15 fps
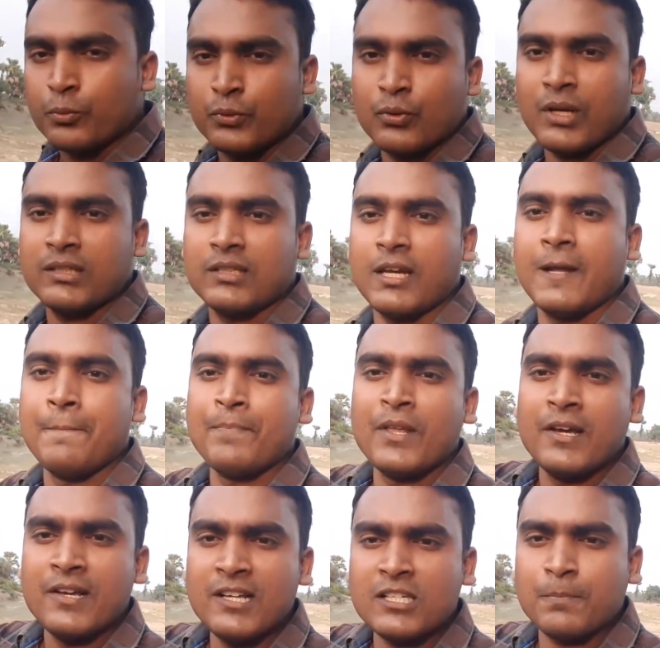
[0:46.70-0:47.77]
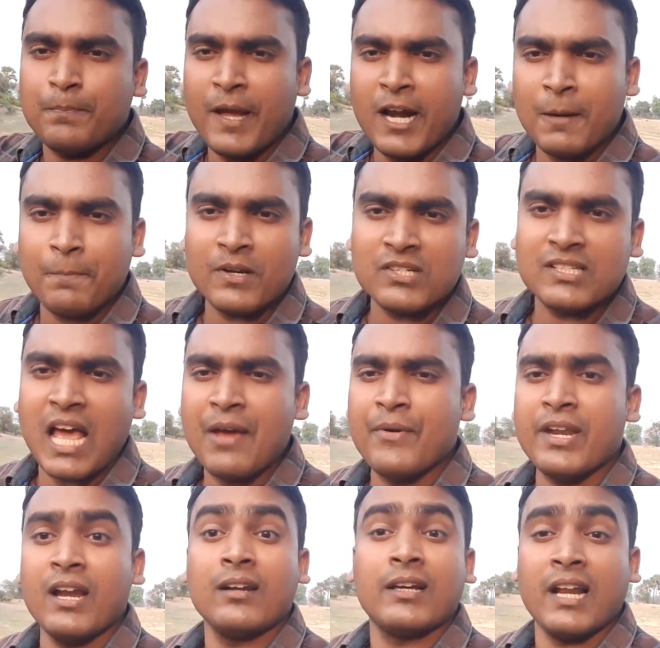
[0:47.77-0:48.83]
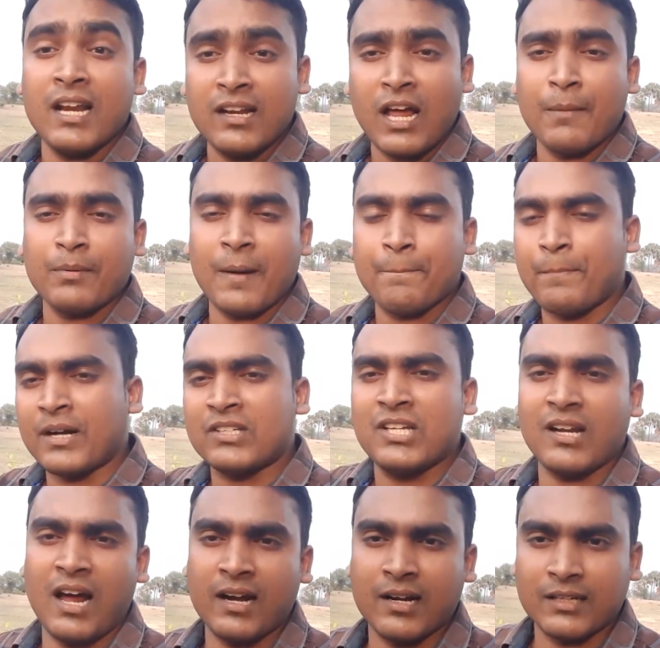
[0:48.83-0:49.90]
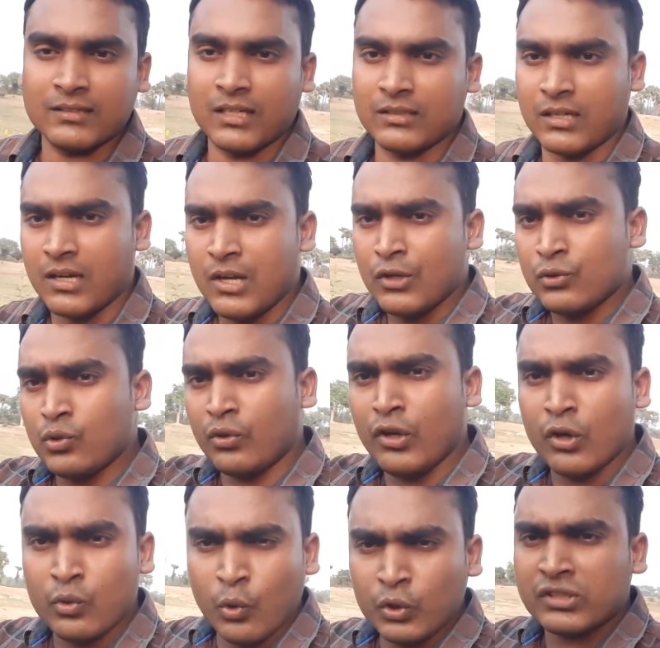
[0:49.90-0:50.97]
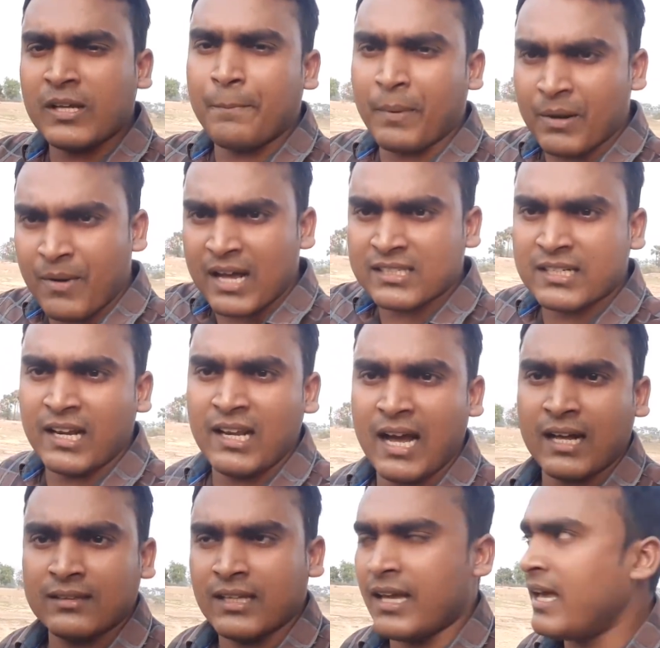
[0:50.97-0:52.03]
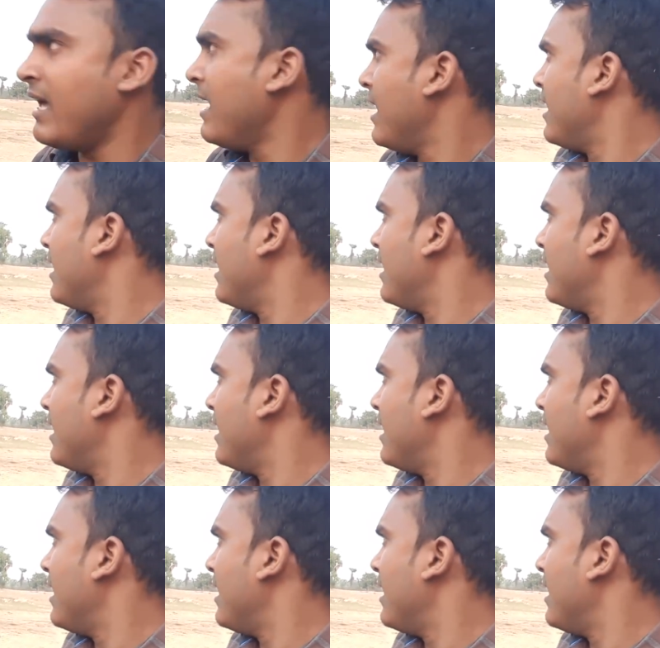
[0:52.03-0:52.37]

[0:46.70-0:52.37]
खूबसूरत है इस पेड़ पर साइबेरियन क्रेन नाम का पक्षी रहा करता था जो कि रूस से प्रवास के लिए आते हैं